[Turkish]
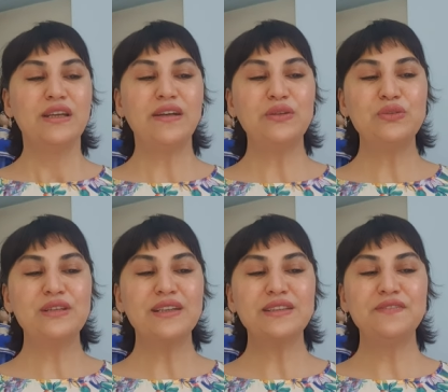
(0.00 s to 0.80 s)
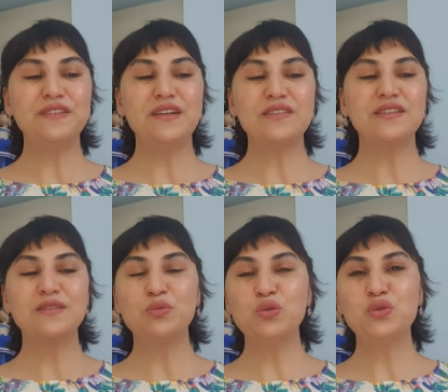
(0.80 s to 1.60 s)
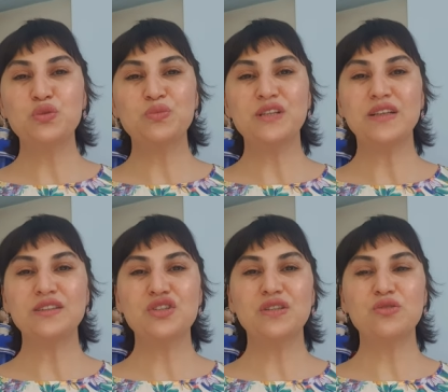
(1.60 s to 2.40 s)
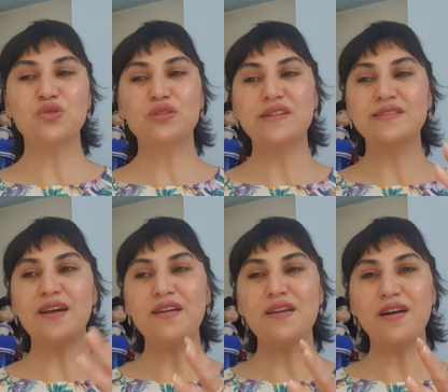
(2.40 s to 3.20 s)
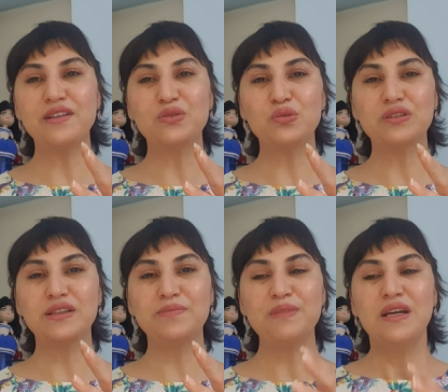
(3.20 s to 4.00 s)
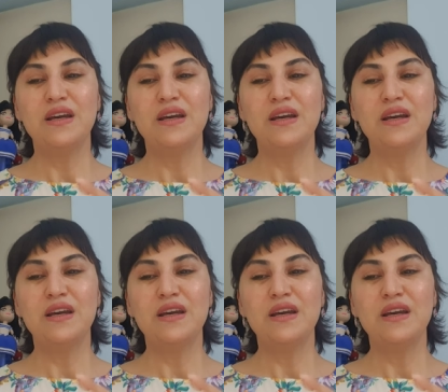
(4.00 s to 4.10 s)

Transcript: Yani özellikle finans ya da büyük kurumsal kurumsalda çalışıyorsanız hala aynı noktayım.